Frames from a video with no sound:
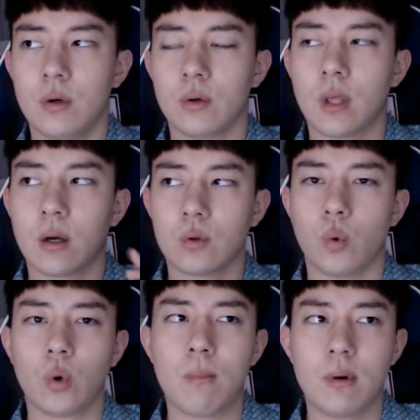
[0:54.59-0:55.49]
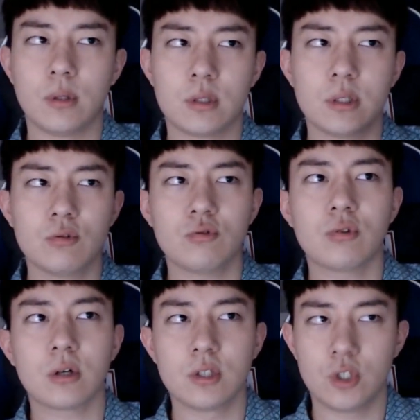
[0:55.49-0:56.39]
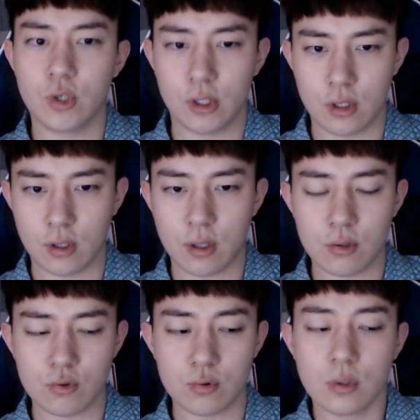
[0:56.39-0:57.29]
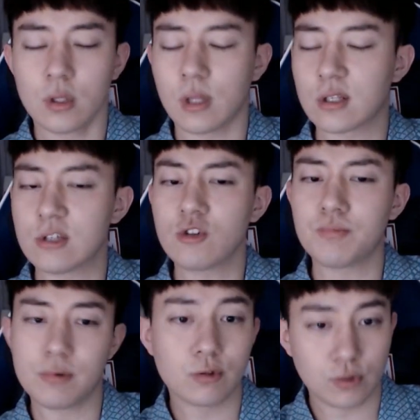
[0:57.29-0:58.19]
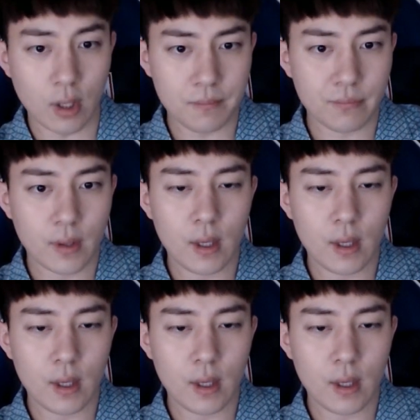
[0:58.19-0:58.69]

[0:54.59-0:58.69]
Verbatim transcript: 어, 걔가 또 오랜만에 친구가 근처에 있다 그래가지고, 나 친구 불러도 돼?